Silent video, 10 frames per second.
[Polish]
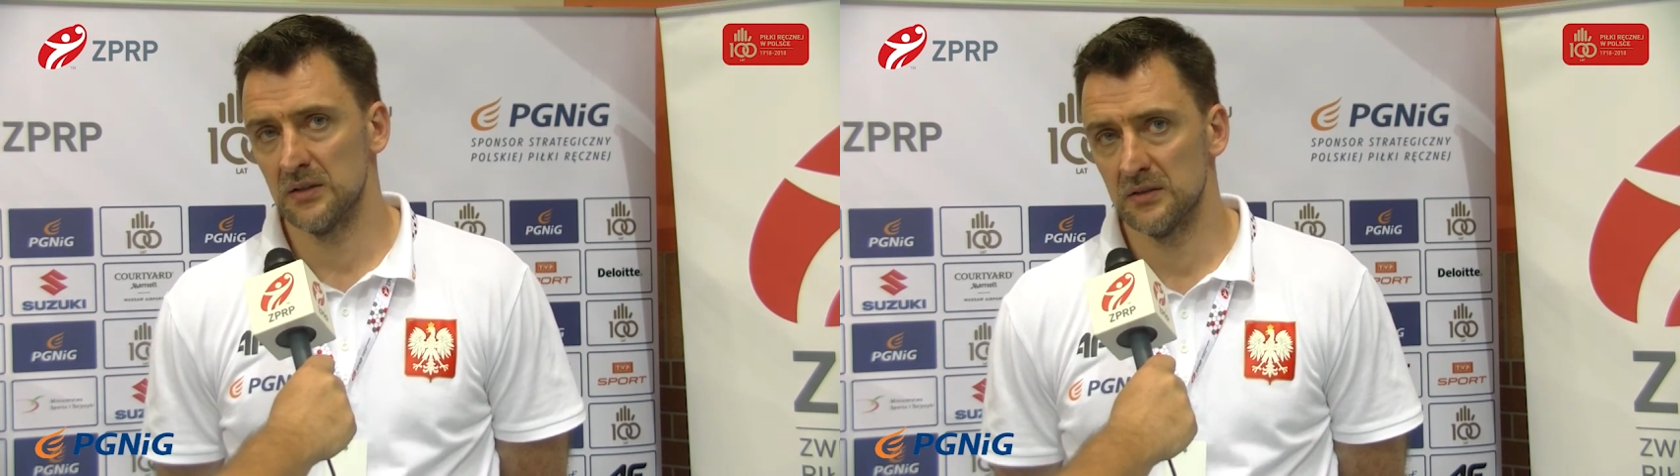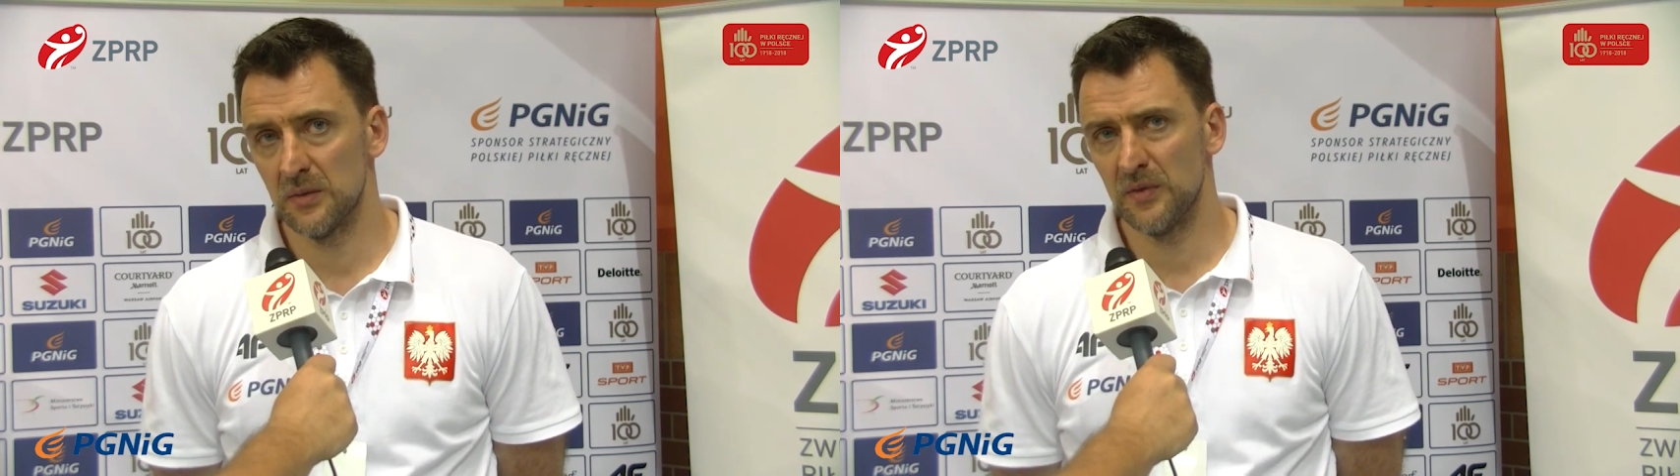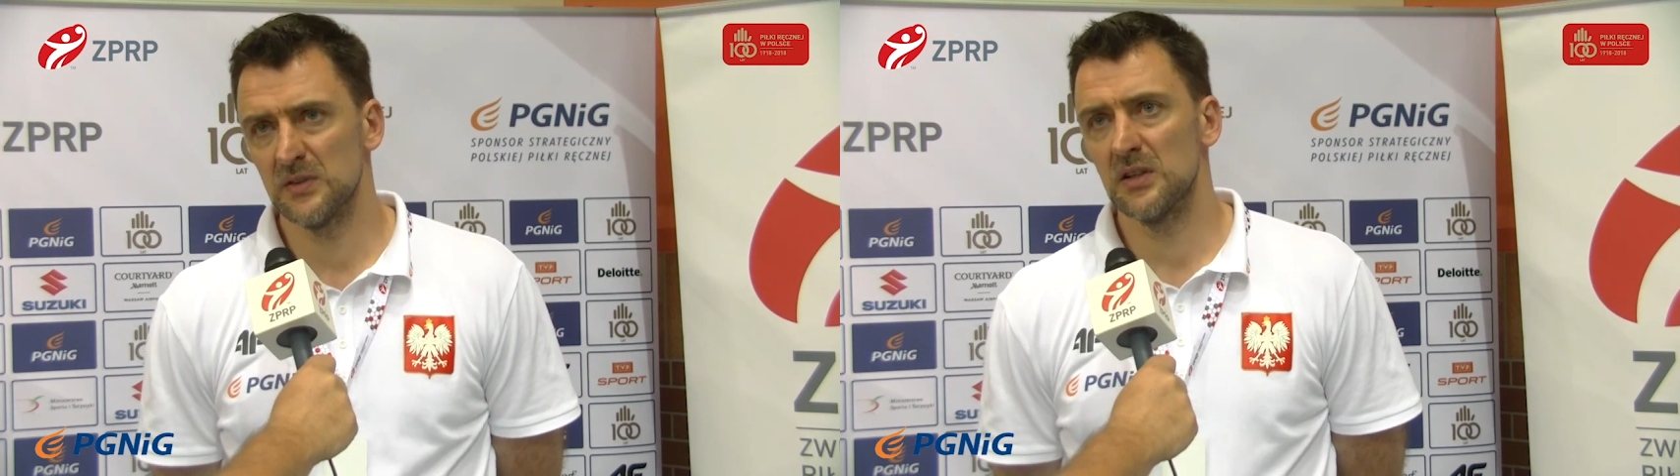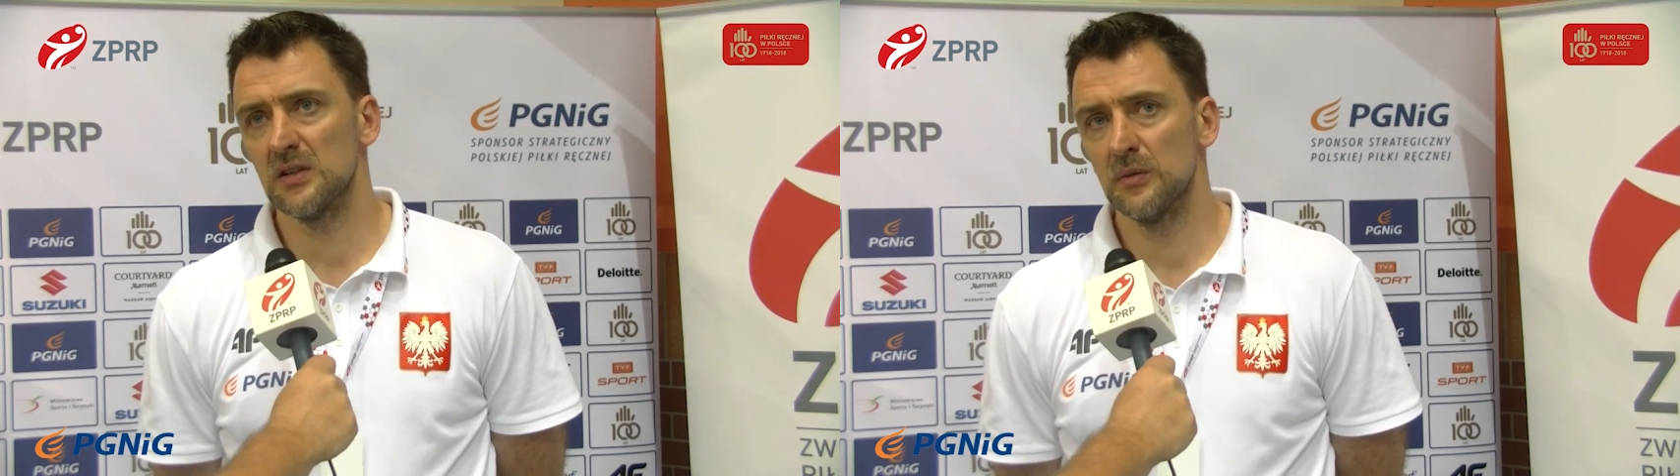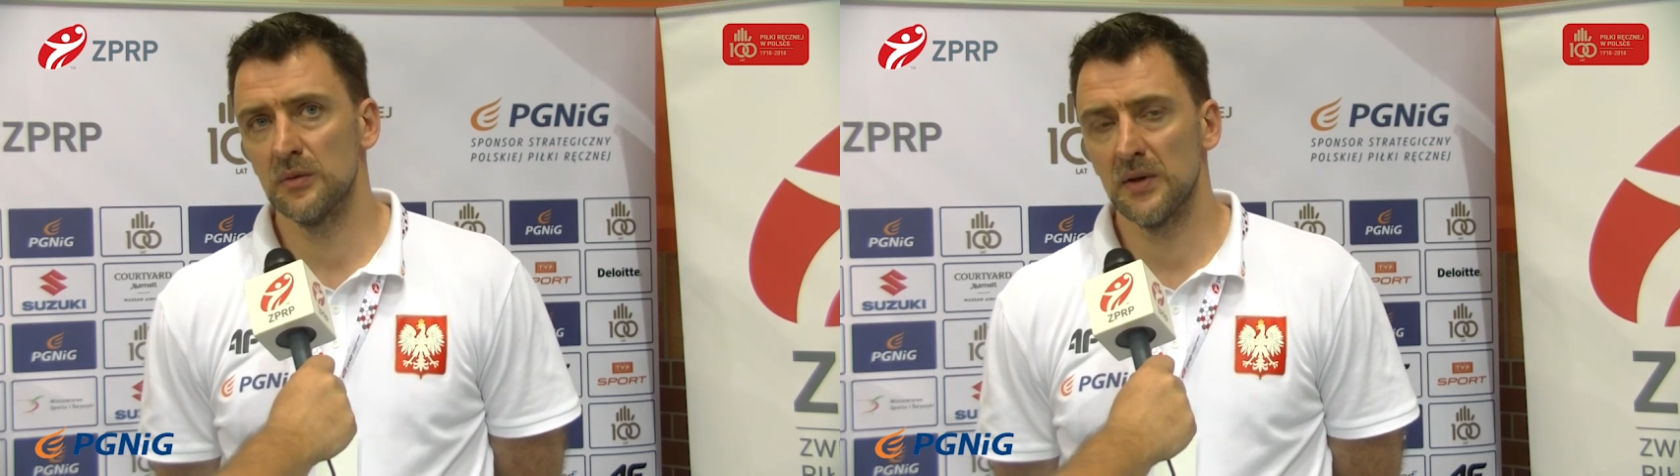na pewno
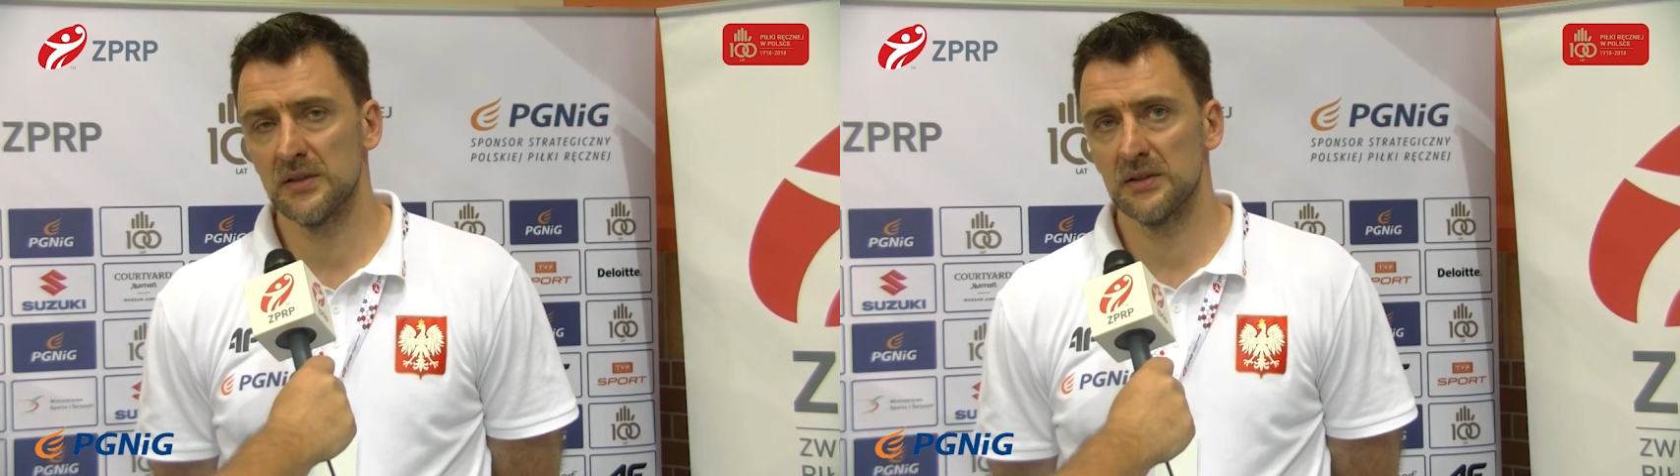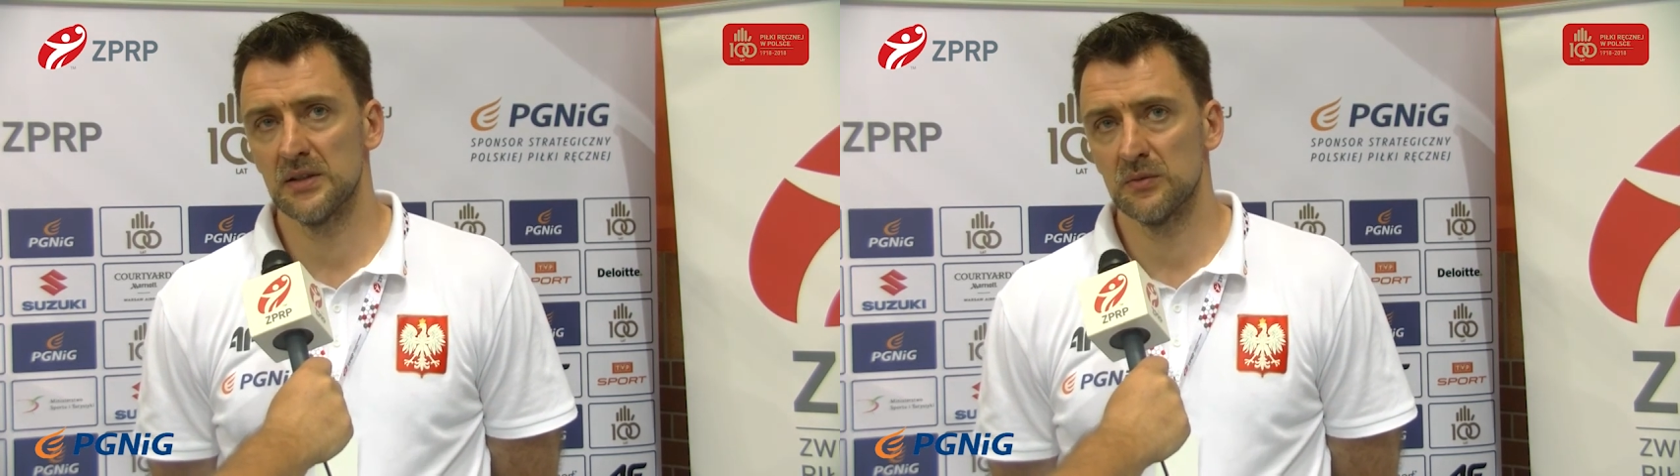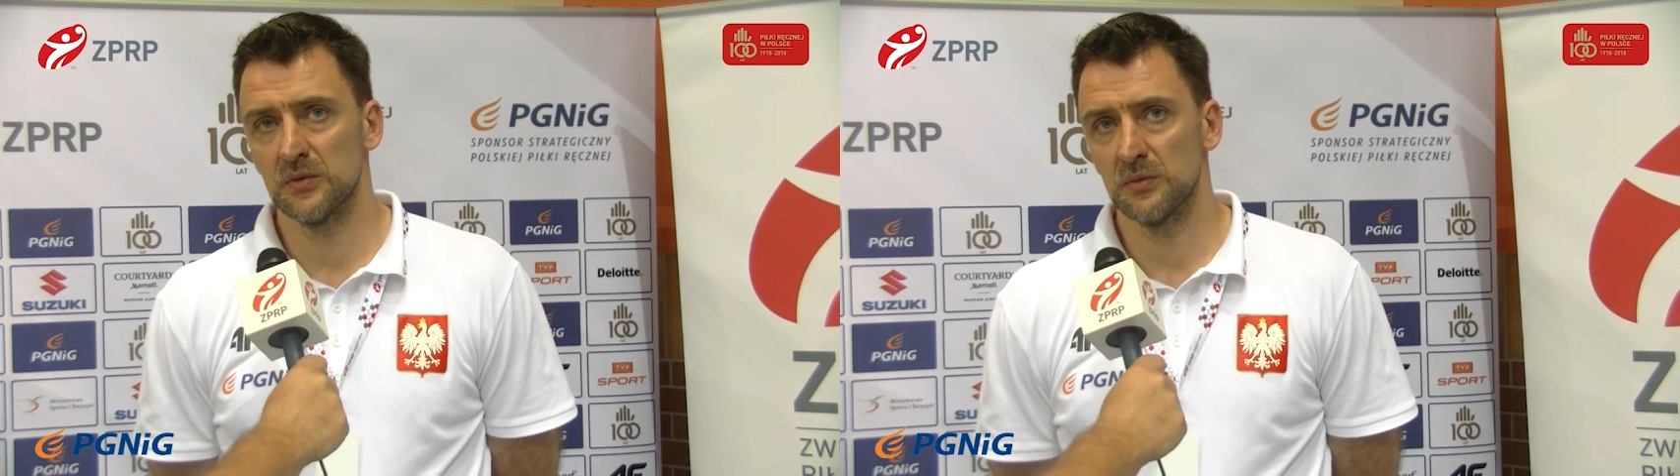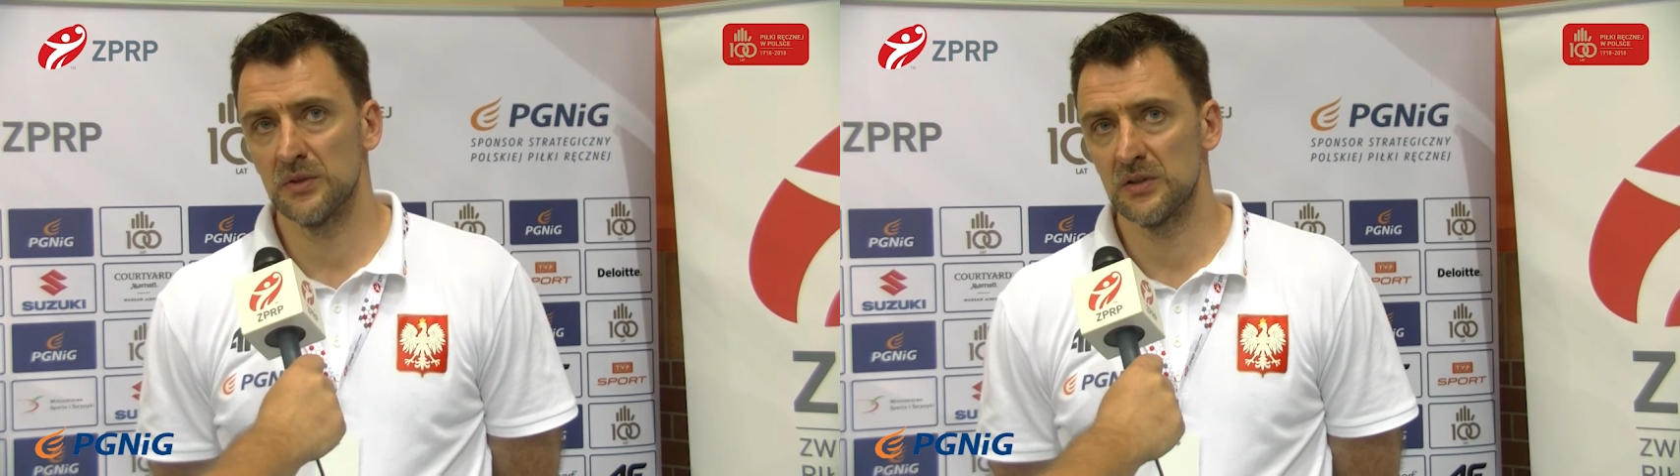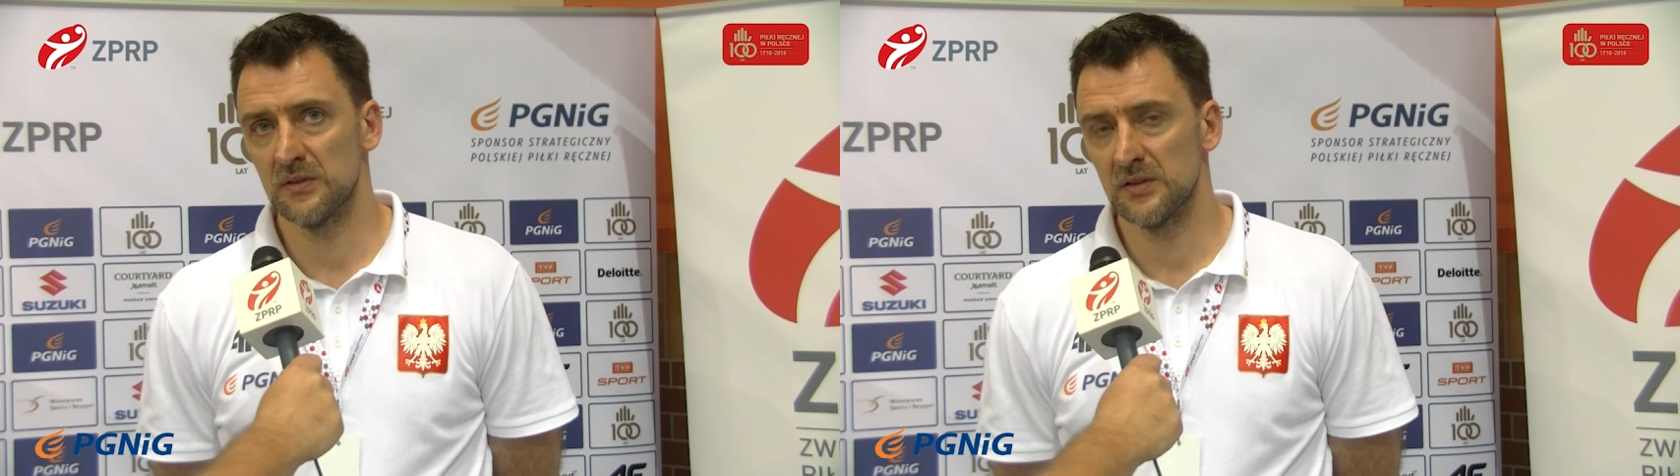zależało mi bardziej na tym, żeby
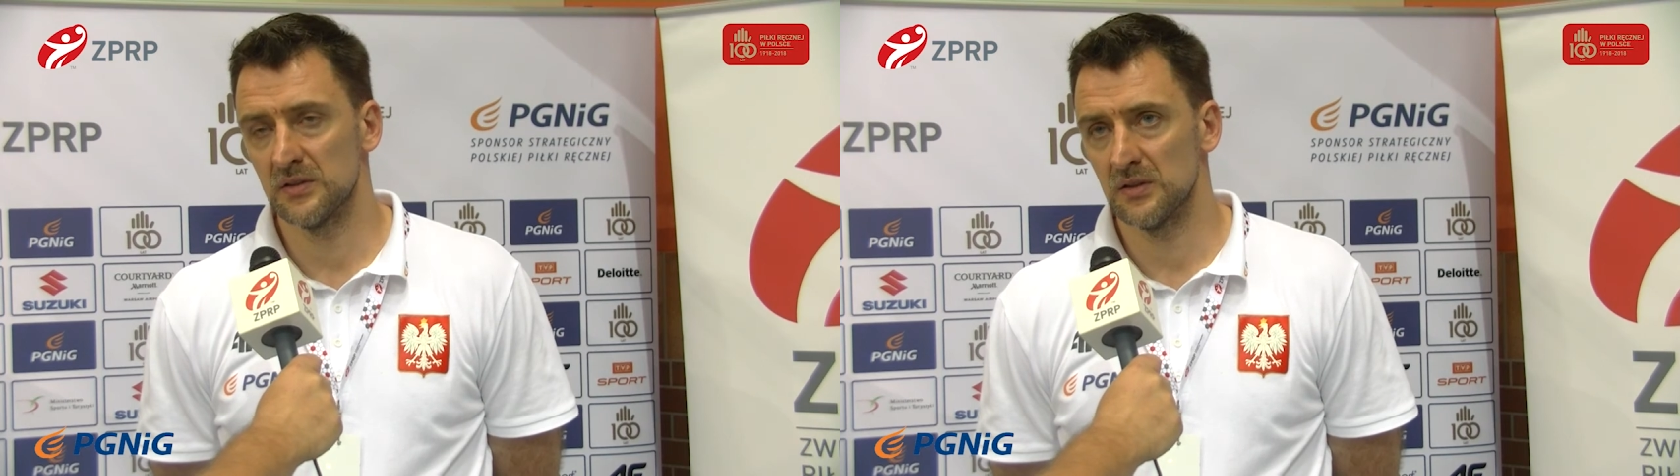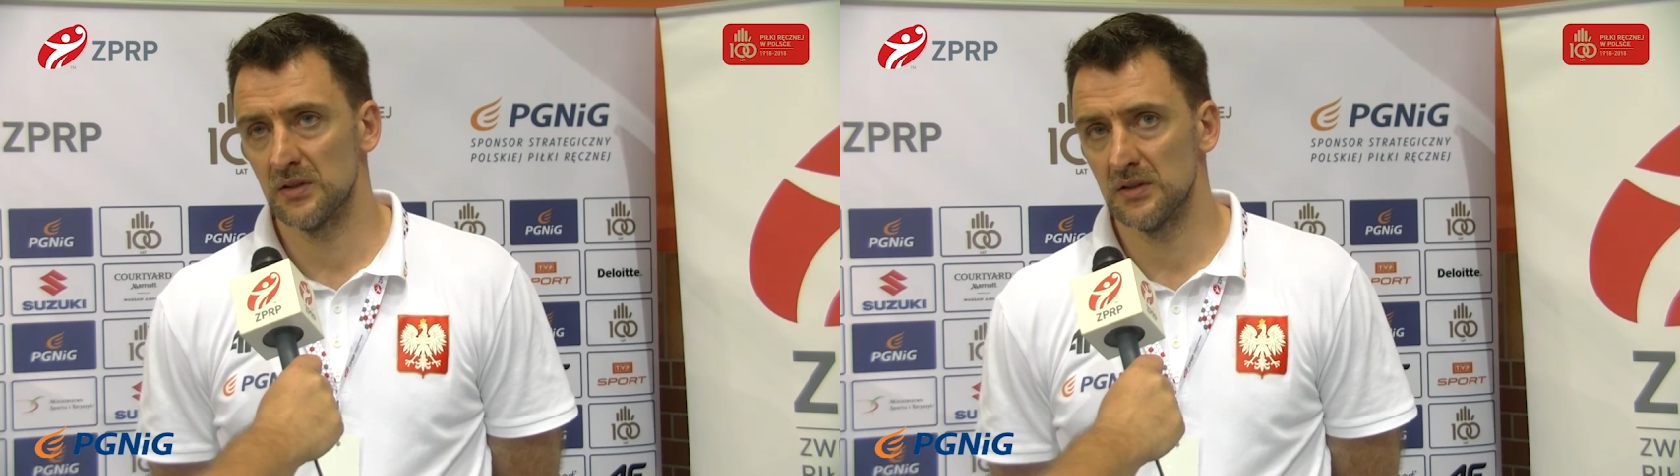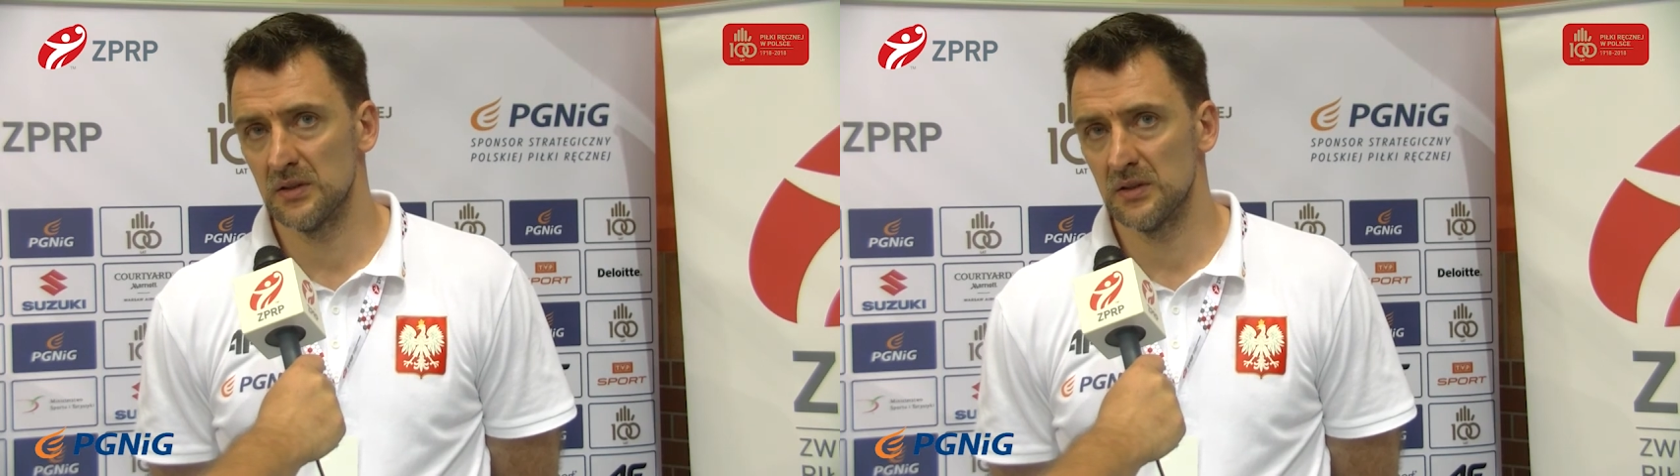jeszcze więcej